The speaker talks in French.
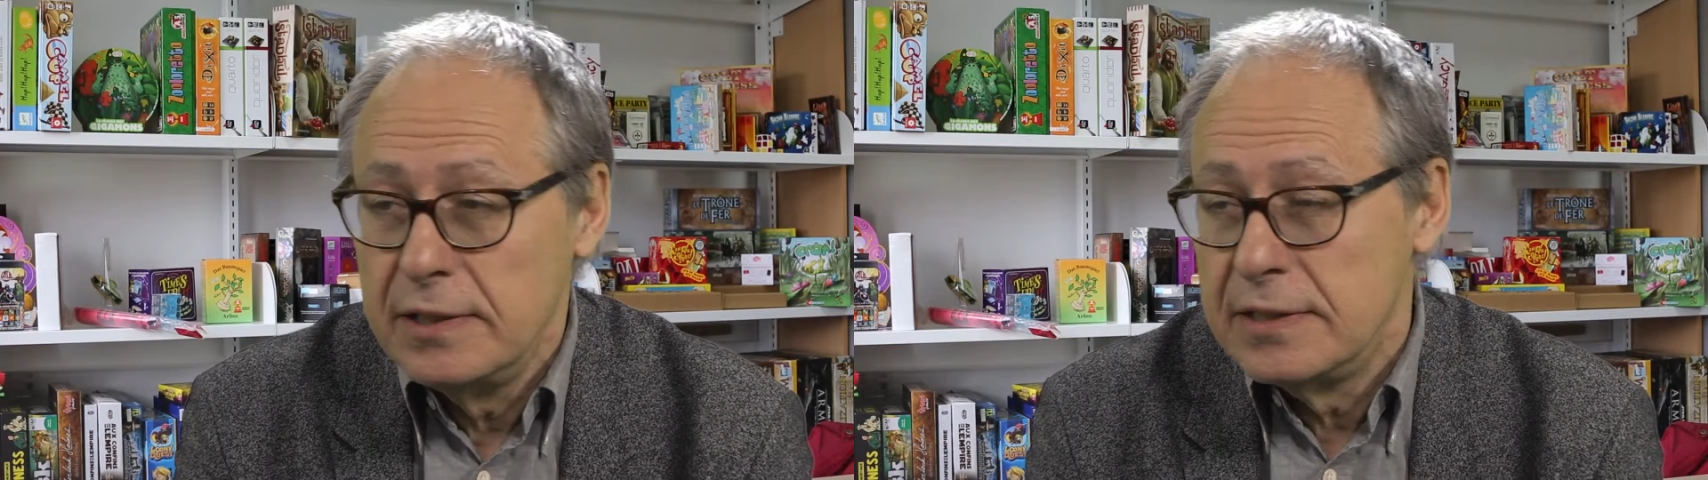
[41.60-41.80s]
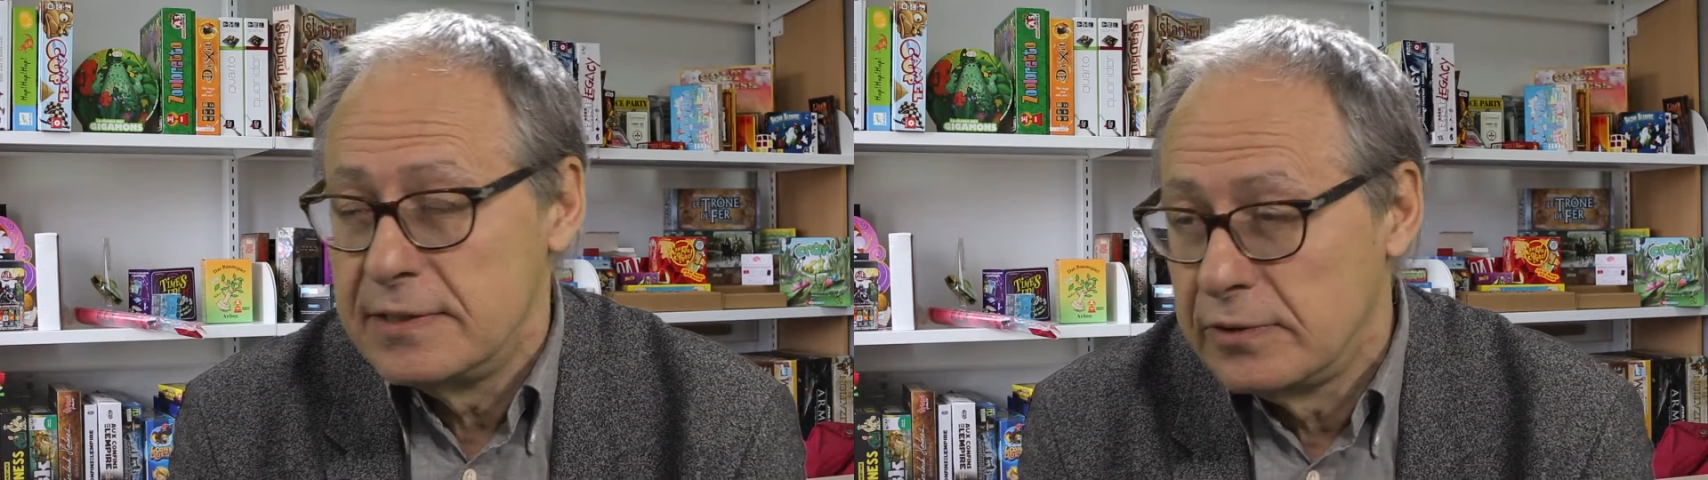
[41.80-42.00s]

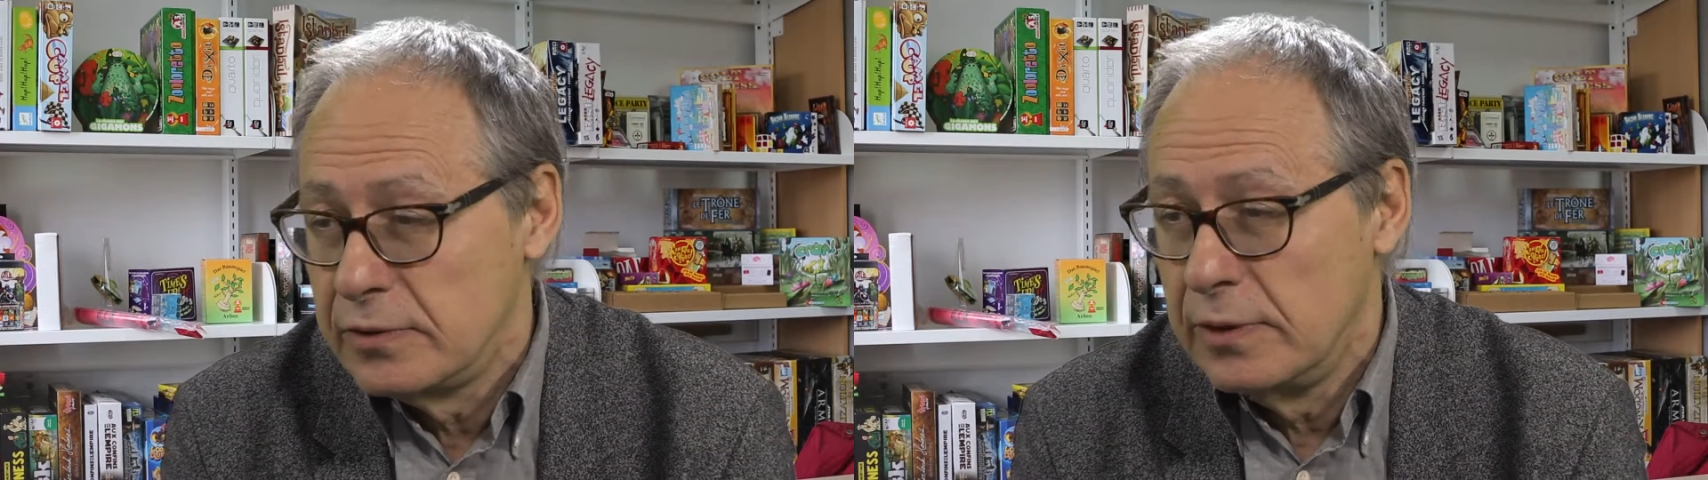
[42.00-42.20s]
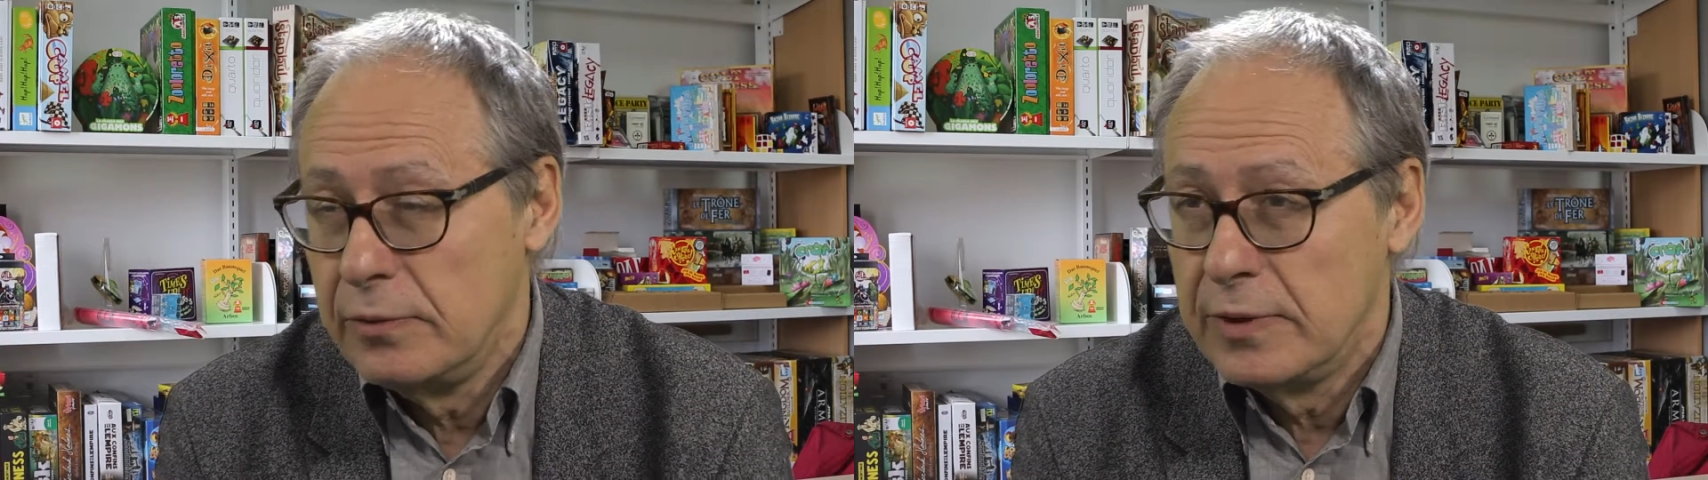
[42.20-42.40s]
des sciences de
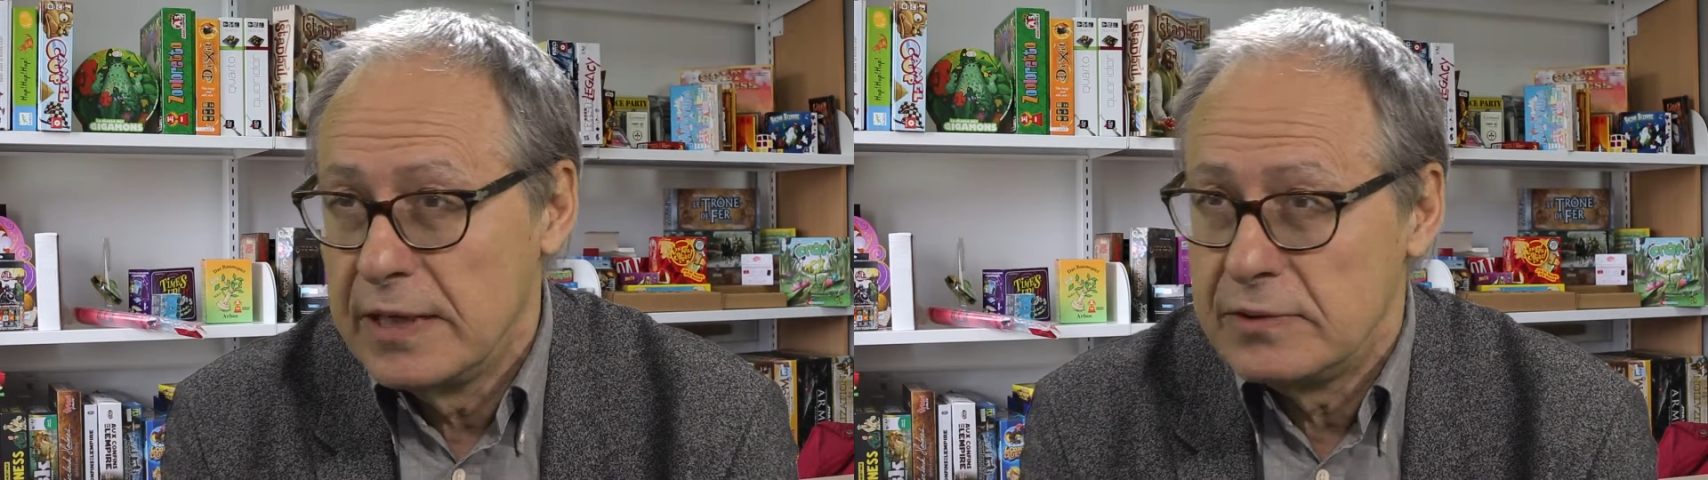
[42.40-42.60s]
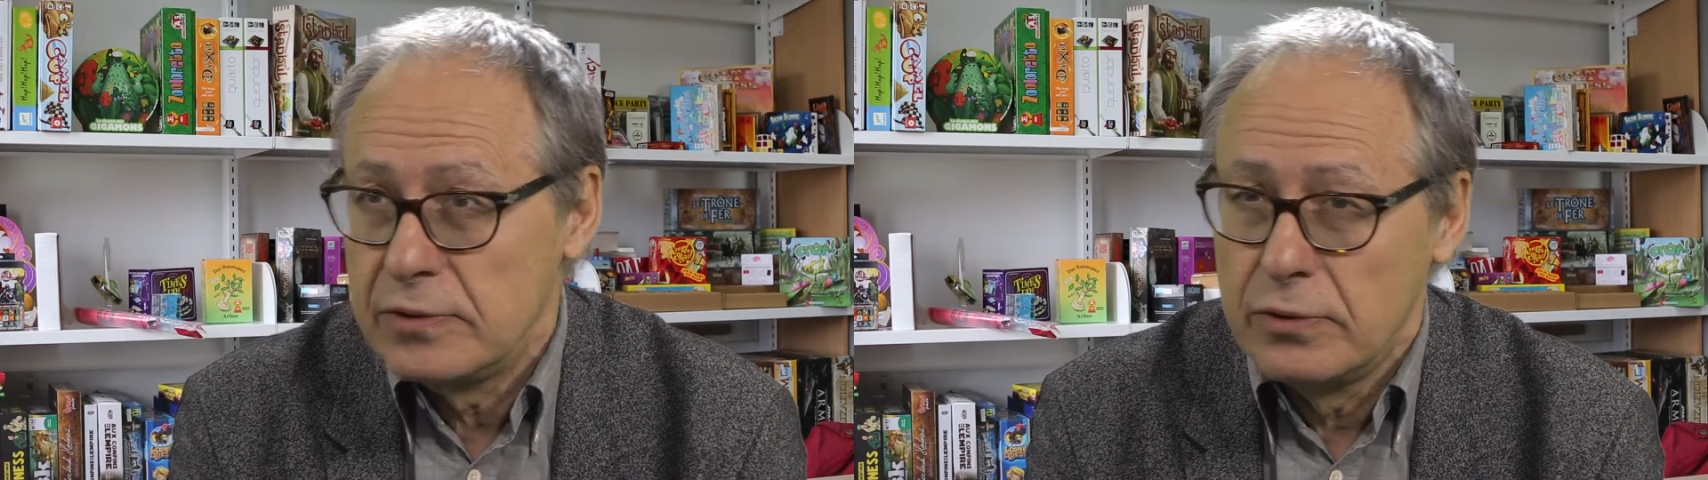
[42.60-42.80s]

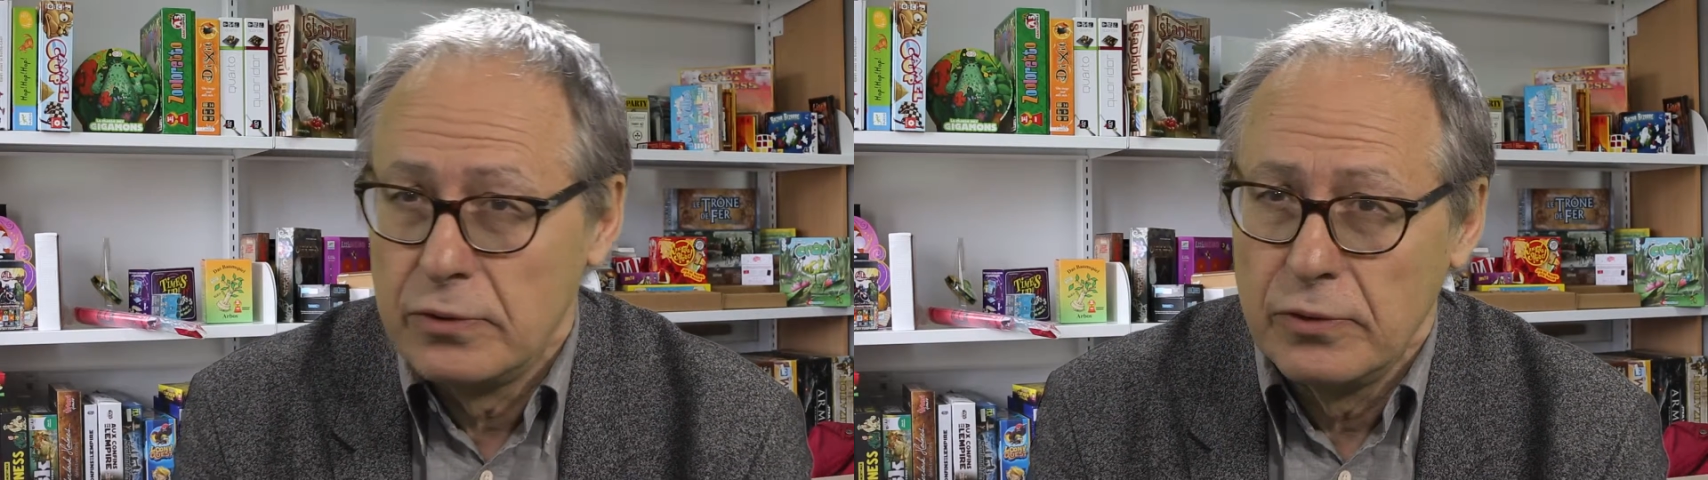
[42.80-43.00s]
l'éducation,